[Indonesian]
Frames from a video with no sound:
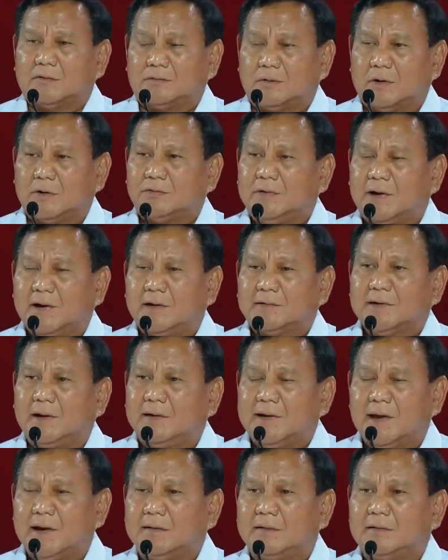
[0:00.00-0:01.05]
Saudara-saudara
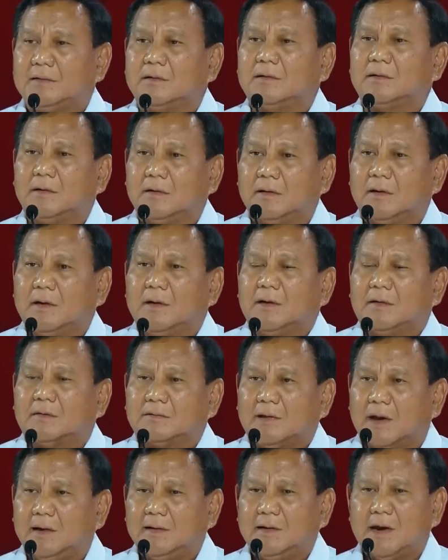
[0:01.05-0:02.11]
sekalian,
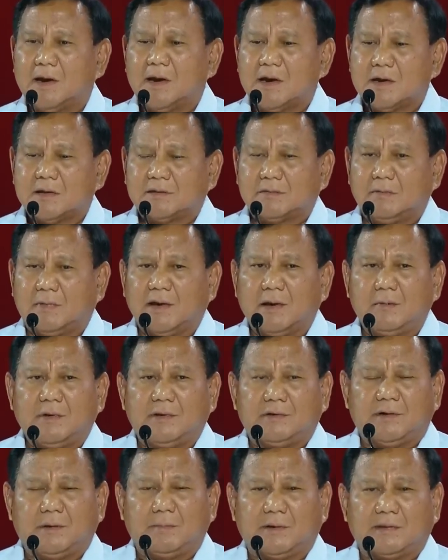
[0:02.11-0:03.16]
saya sebagai
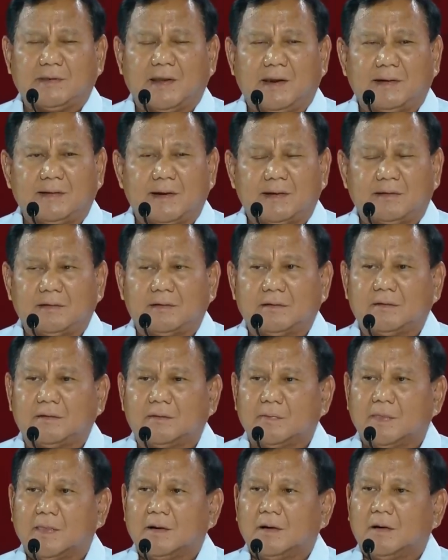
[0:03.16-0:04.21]
Menteri Pertahanan
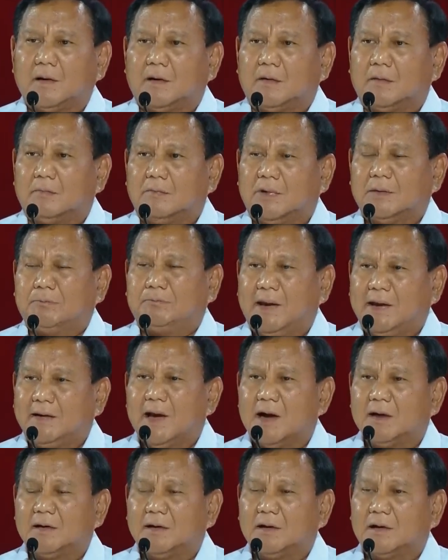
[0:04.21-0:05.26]

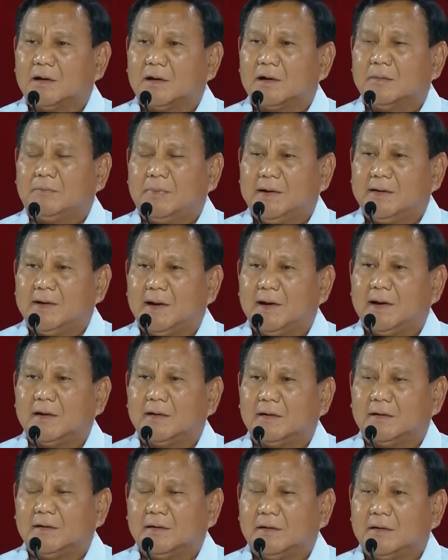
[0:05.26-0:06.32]
berpegang kepada